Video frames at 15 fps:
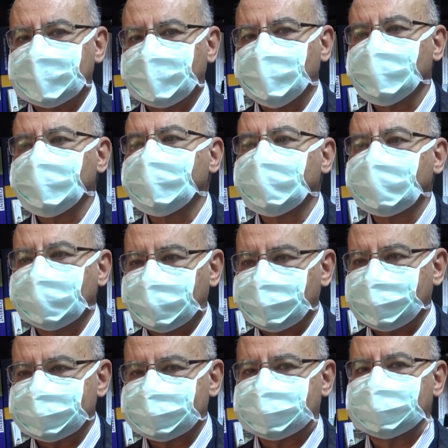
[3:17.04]

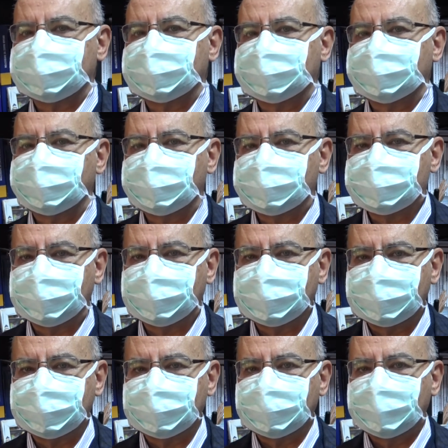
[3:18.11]
durdurulamaz bir
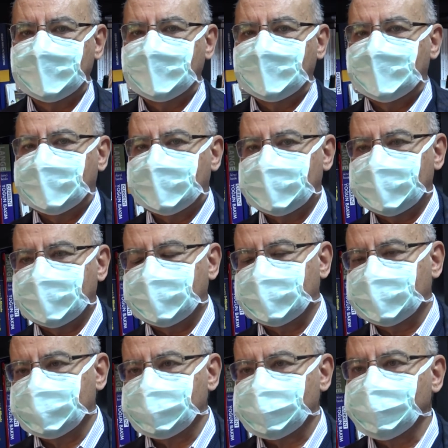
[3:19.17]
şekilde
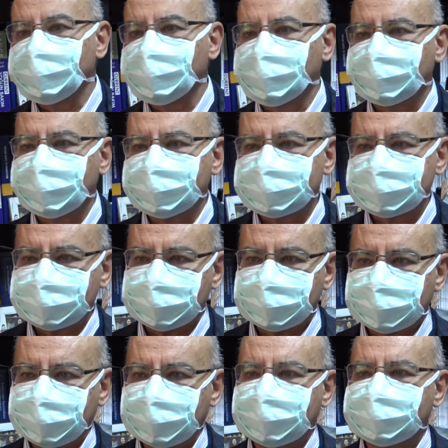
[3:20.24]
e, sürdürmesi
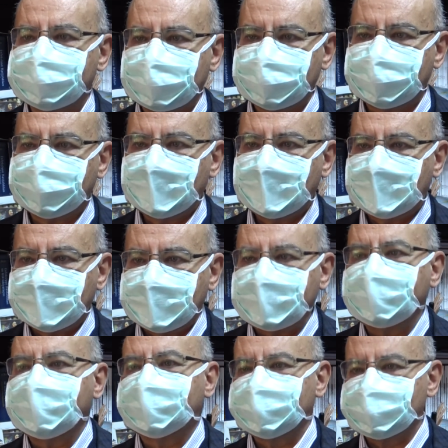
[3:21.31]
gereken
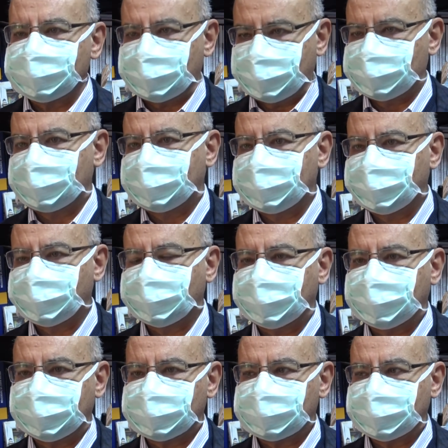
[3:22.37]
yerlerde çalışanlar
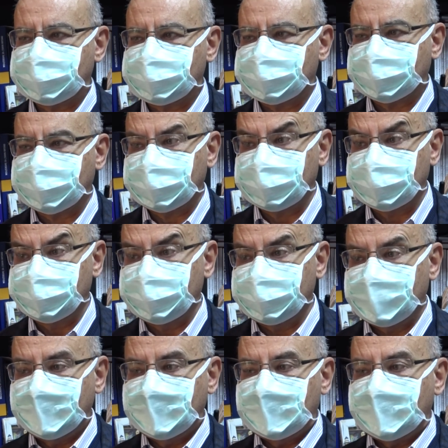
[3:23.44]
mutlaka aşılanacaklar. Tabii
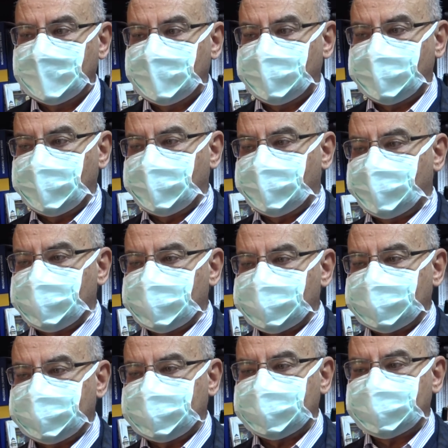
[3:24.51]
e,
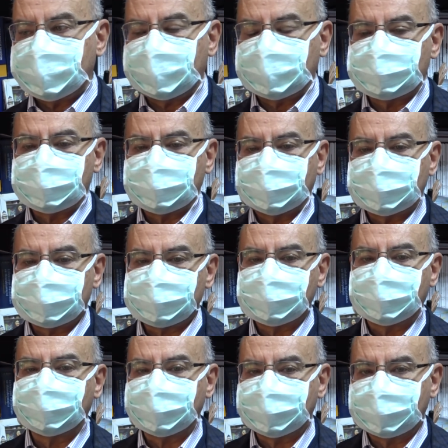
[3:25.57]
firmaların aşıları
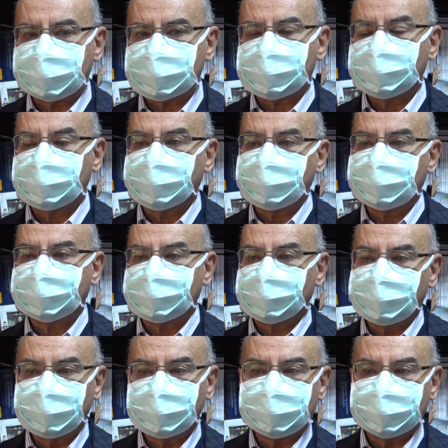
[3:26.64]
çıktıktan sonra bunların
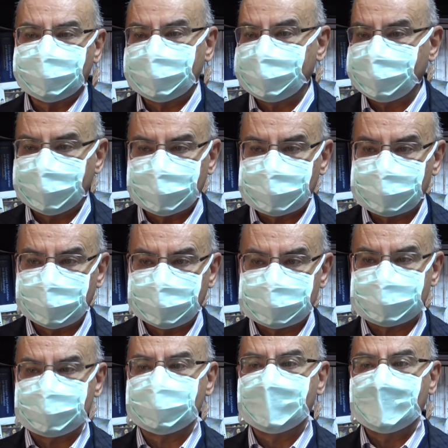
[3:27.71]
üretimle ilgili
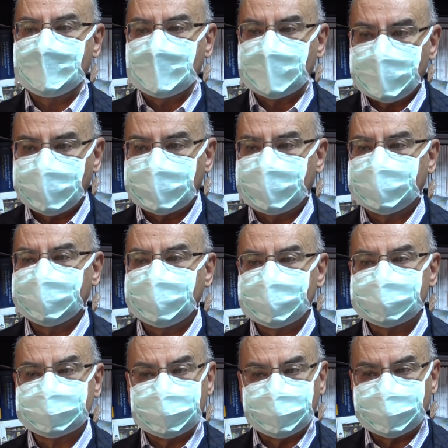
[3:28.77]
süreçler kolay değil.
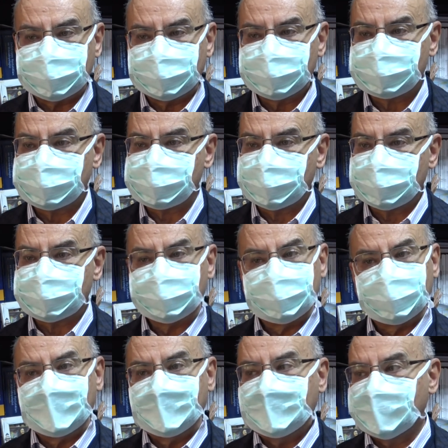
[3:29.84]
Zaman alıcı bir süreç
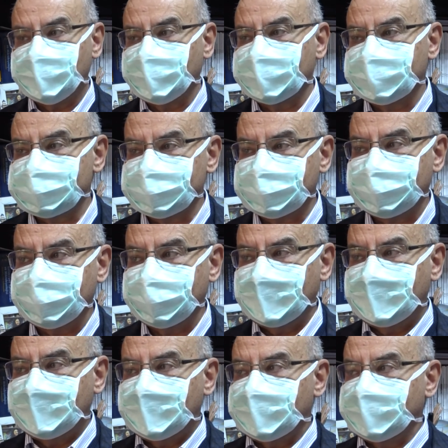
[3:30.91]
ve dolayısıyla
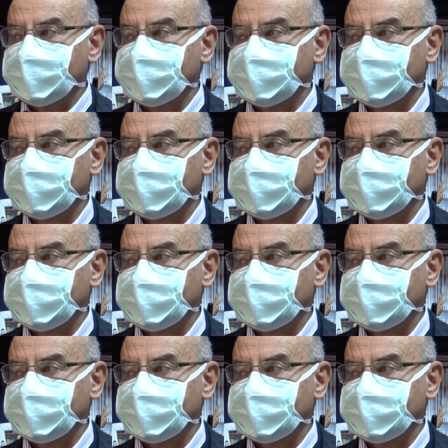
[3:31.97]
e,